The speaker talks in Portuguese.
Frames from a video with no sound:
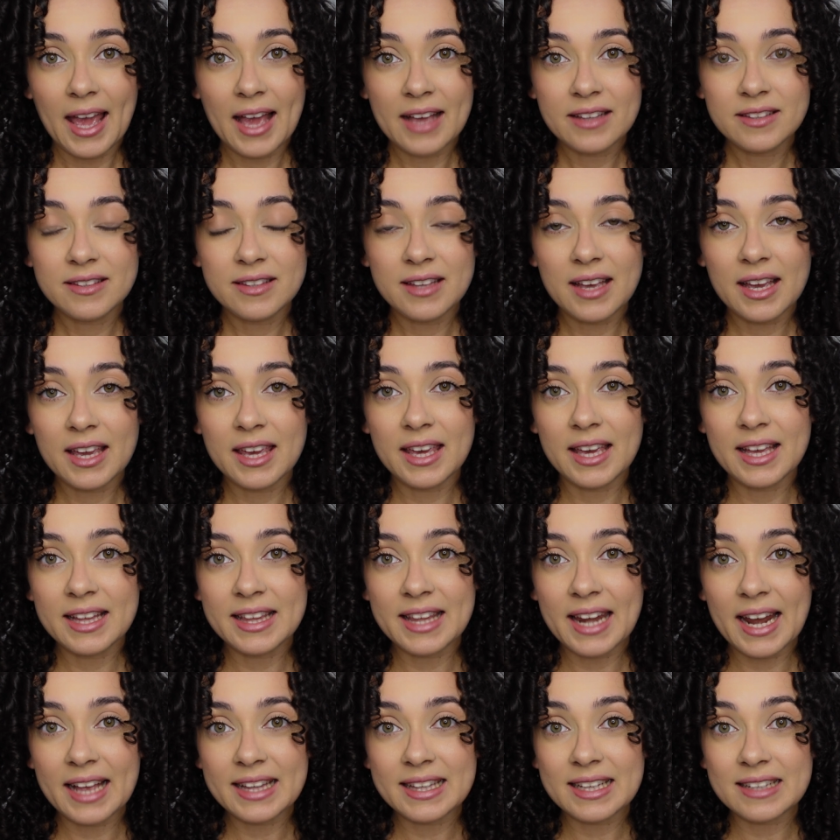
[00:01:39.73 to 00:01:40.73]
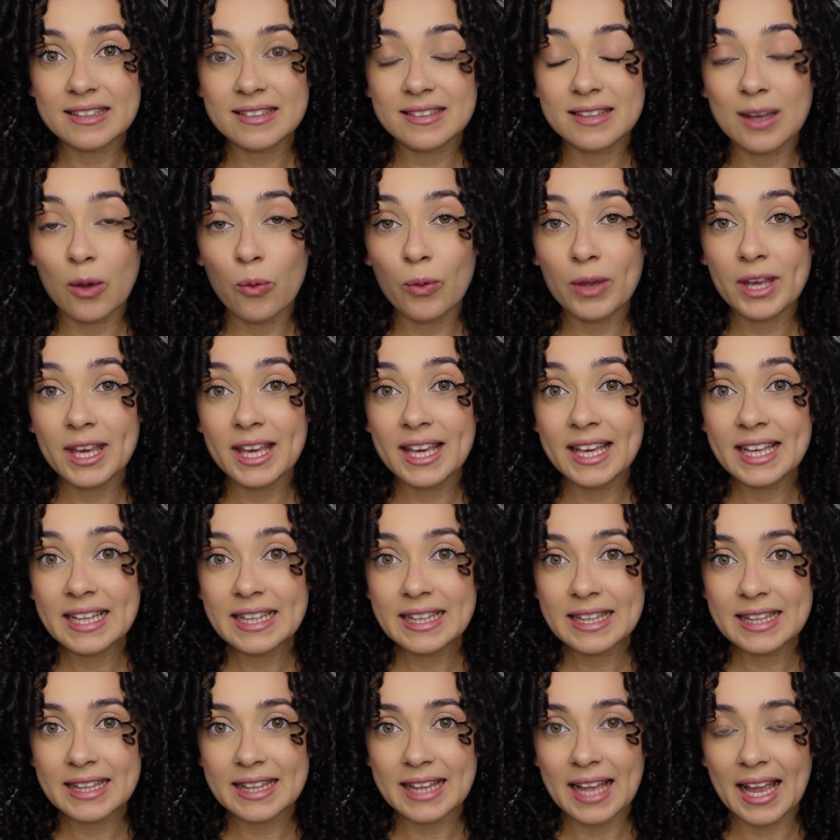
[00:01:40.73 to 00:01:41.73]
Esse aqui, hidratação
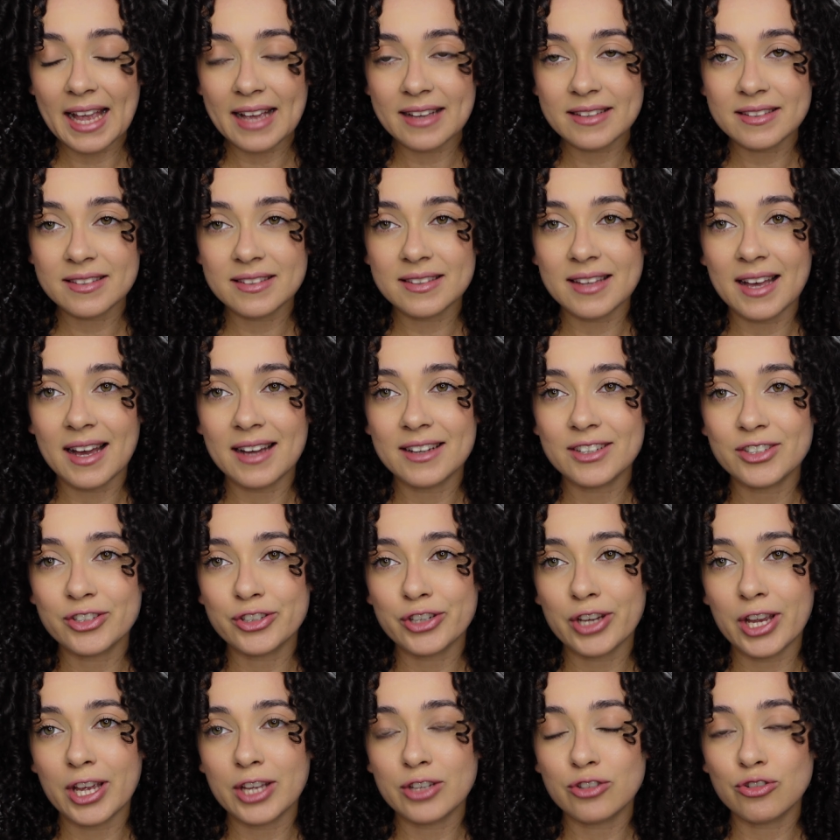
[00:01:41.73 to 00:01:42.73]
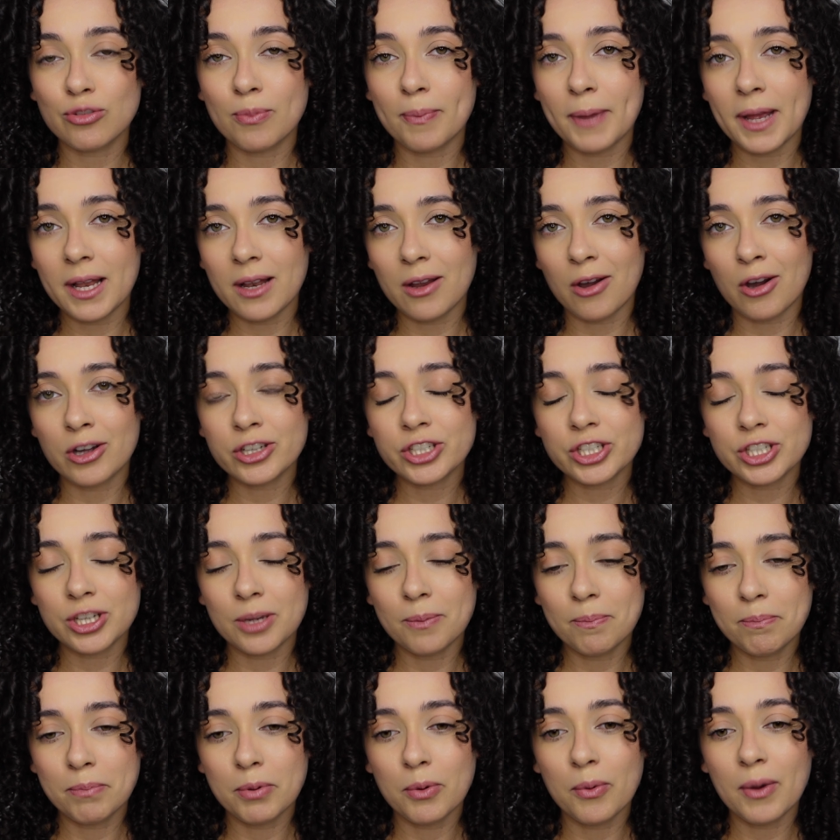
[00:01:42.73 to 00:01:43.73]
intensa Tensa, Gente, o melhor
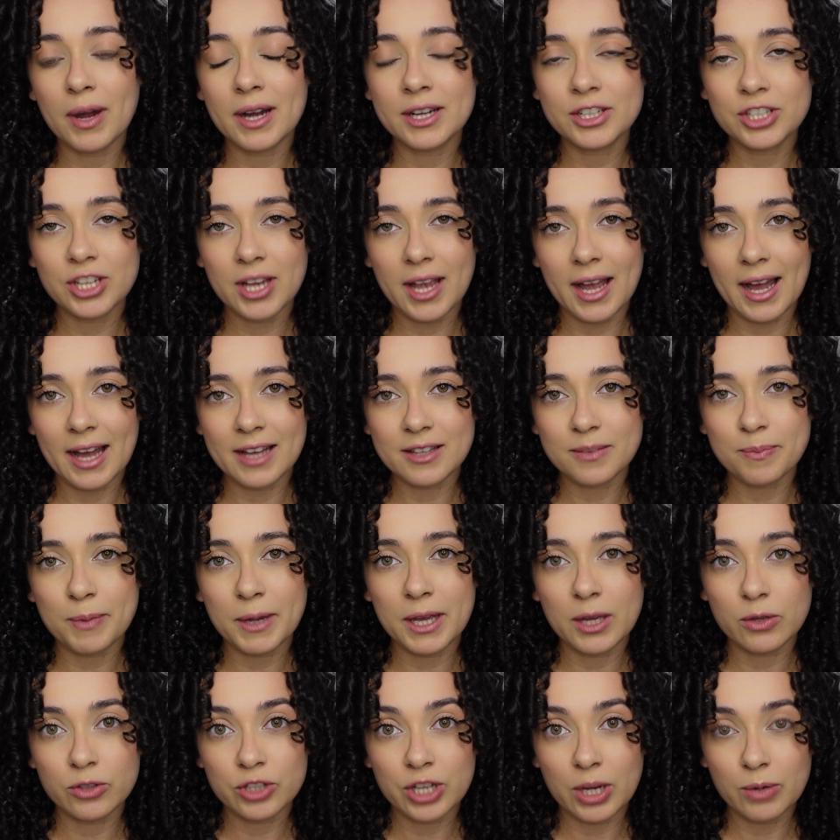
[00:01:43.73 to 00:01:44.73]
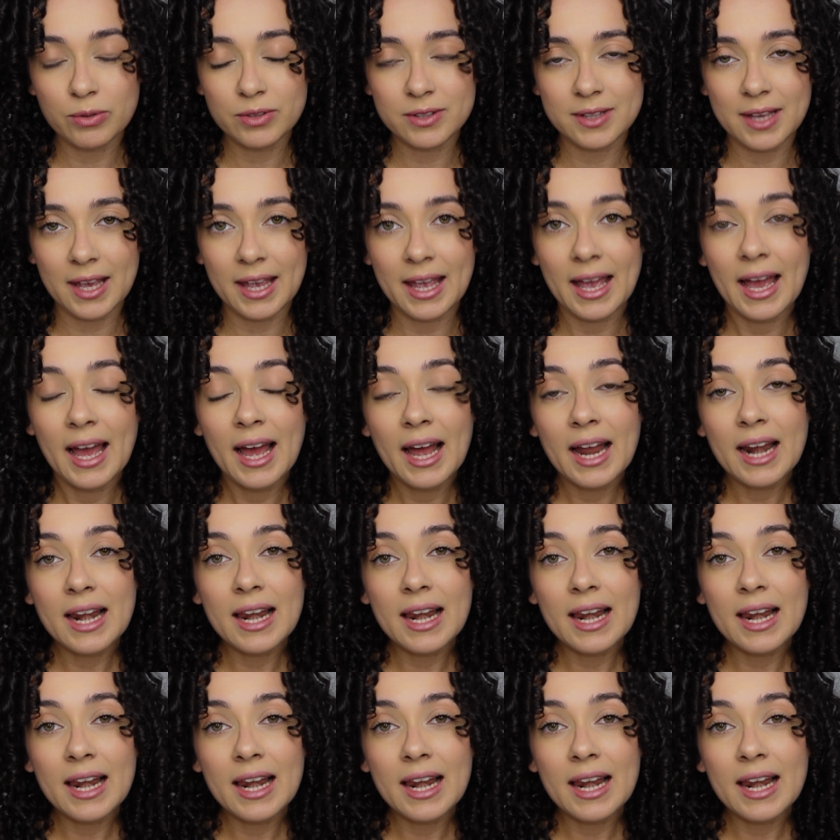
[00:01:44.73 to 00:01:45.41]
shampoo anti-caspa que eu já usei.